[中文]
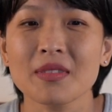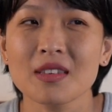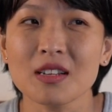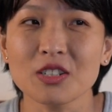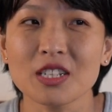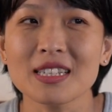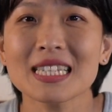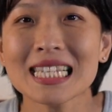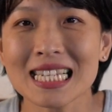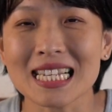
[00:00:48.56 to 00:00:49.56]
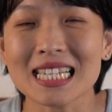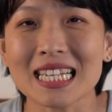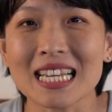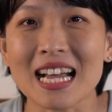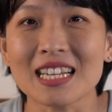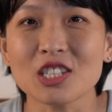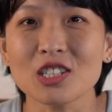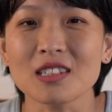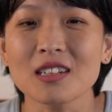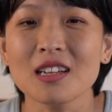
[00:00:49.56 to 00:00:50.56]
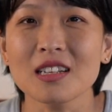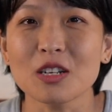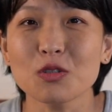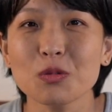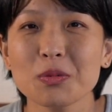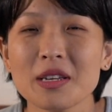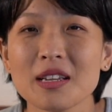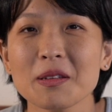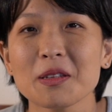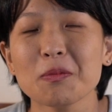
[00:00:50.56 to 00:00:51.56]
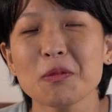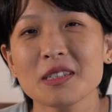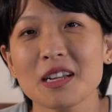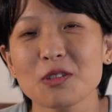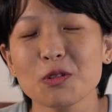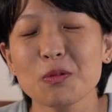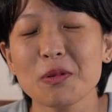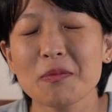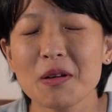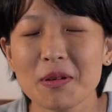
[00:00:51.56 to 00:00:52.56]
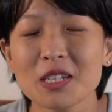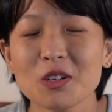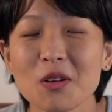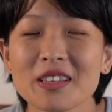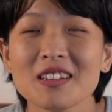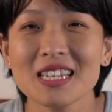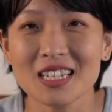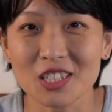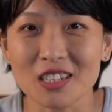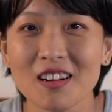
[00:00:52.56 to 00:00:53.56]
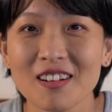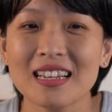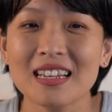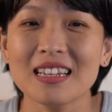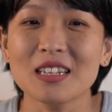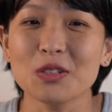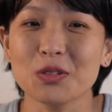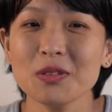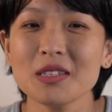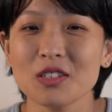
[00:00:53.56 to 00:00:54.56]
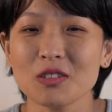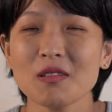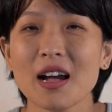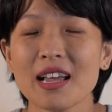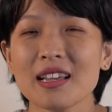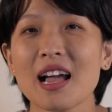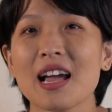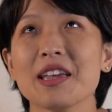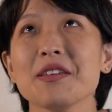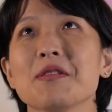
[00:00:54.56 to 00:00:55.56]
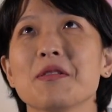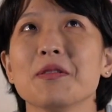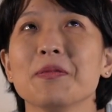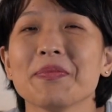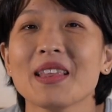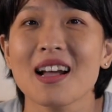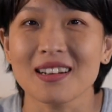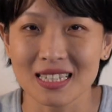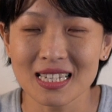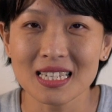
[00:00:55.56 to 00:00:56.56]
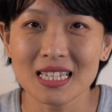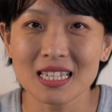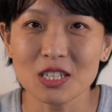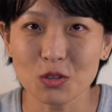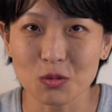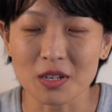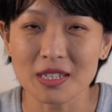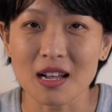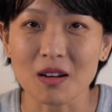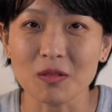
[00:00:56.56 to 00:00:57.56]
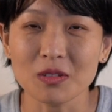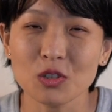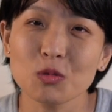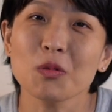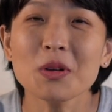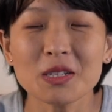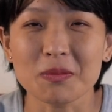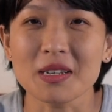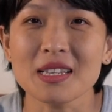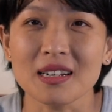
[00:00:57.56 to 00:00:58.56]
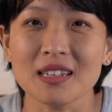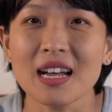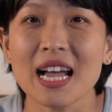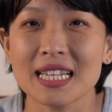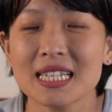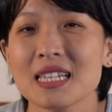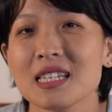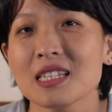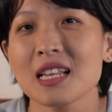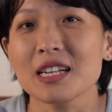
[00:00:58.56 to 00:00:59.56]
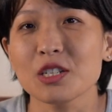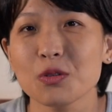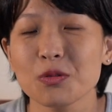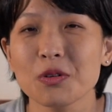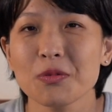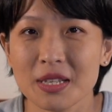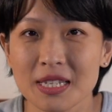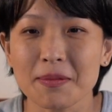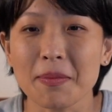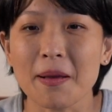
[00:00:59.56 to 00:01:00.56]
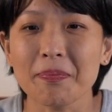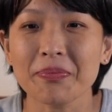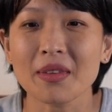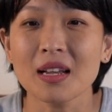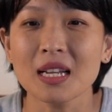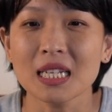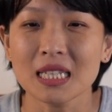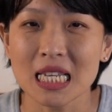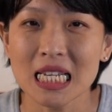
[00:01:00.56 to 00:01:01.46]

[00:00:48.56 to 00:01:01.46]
造成积极的心理暗示。那说不定你的梦想就会被慢慢召唤到现实喽。除此之外，还有两个契机是我想，是我为什么想跟孩子一起来制作愿景版。第